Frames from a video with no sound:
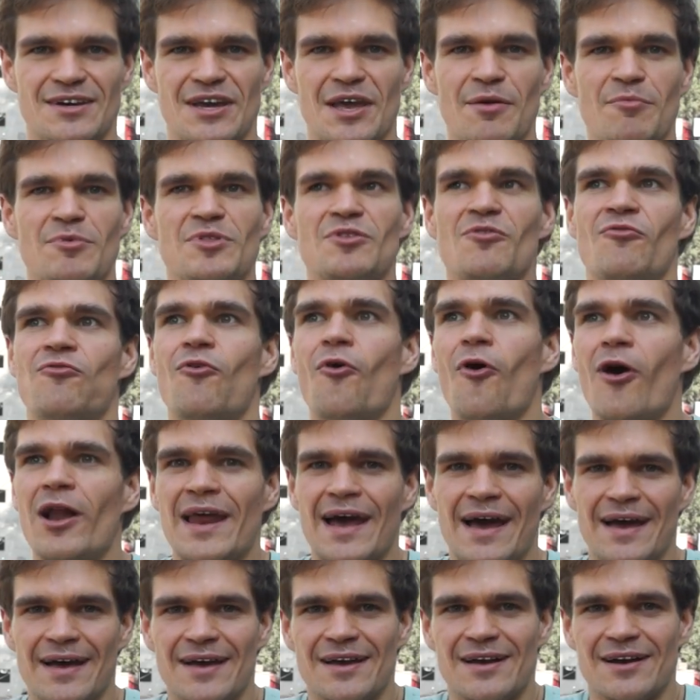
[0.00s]
Именно
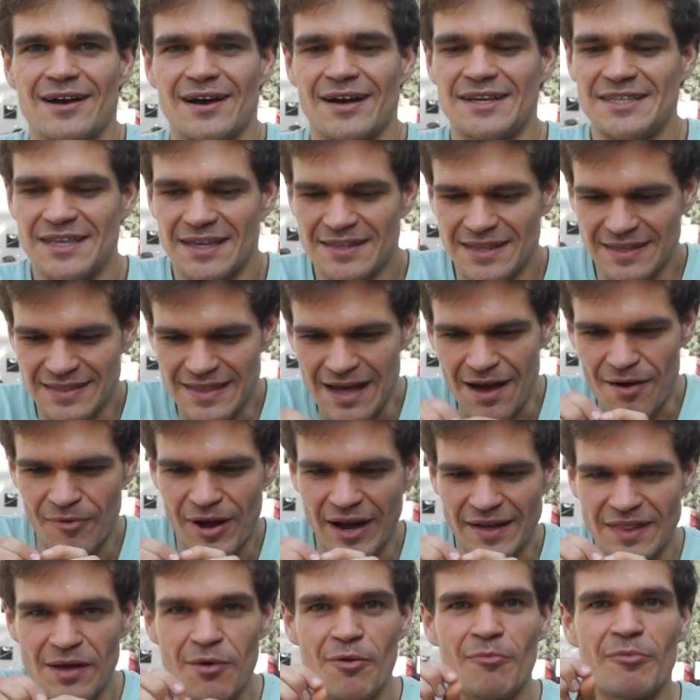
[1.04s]
воля где-то там,
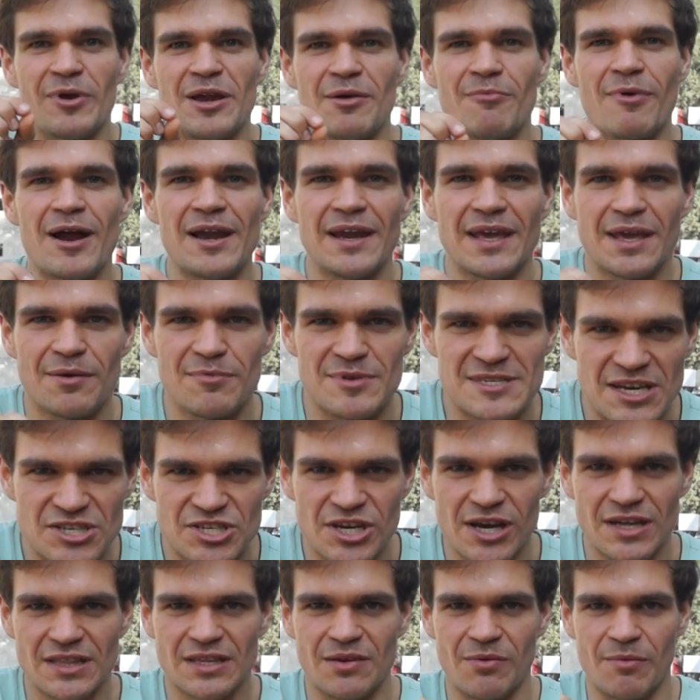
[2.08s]
когда мы были маленькими
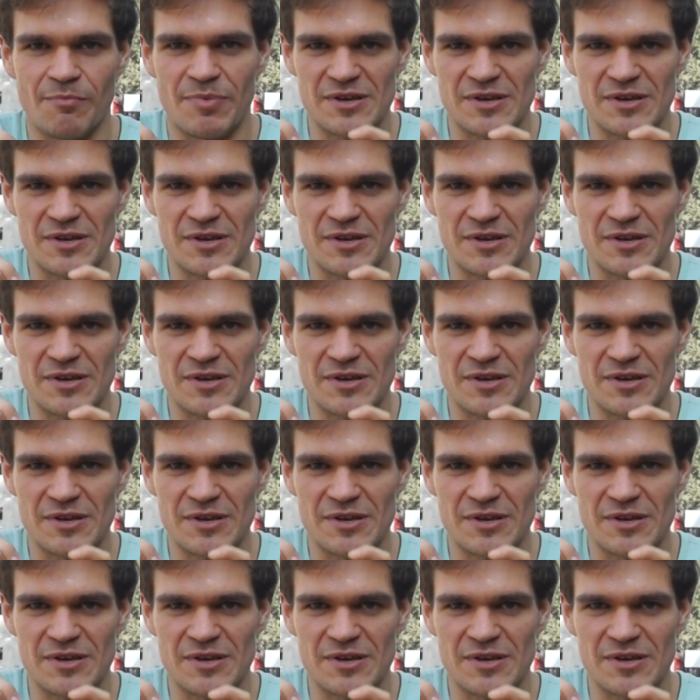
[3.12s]
зачатками,